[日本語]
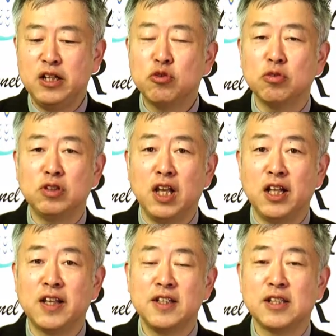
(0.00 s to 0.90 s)
インド軍
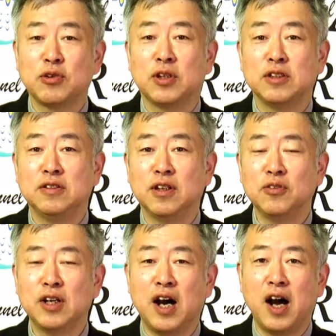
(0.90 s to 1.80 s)
撃退したとかですね、
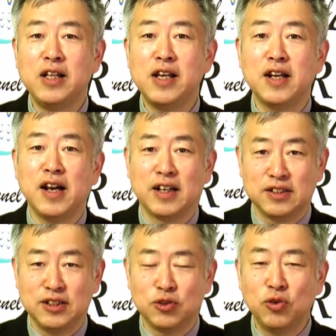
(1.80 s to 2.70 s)
こんなありえない話で、